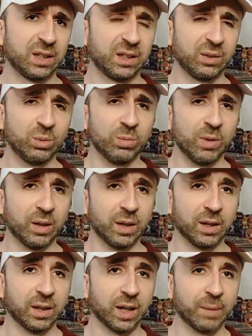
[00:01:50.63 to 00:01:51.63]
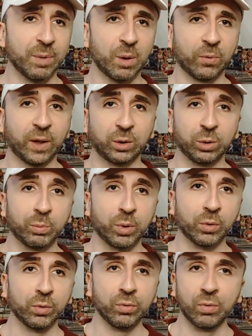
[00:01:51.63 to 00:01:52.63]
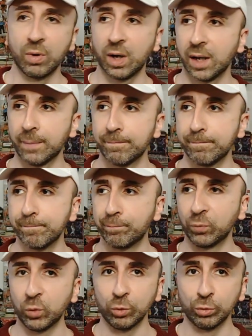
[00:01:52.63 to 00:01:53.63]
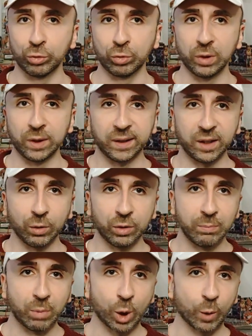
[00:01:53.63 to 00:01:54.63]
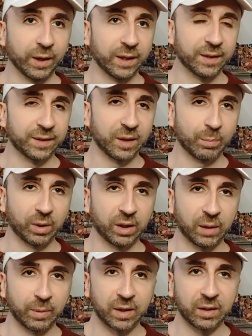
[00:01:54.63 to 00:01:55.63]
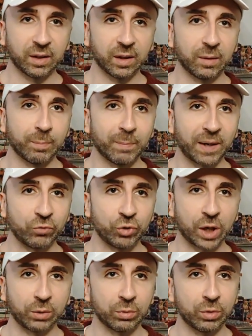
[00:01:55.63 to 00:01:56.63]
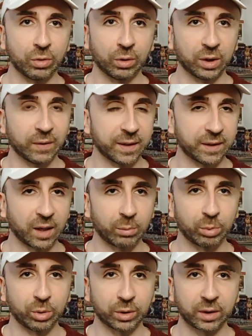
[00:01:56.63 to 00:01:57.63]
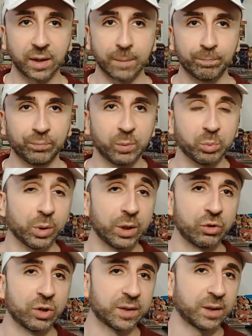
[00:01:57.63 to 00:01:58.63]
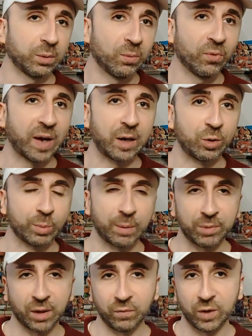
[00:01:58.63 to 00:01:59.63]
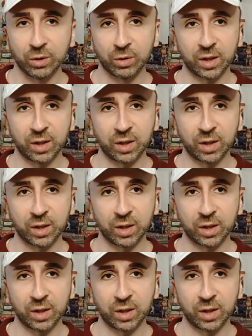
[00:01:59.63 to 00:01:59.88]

dove abbiamo fatto poco o nulla, giusto il tiro di Bove che si è praticamente mangiato un gol davanti alla porta, poi c'era stato un fallo, ma a mio avviso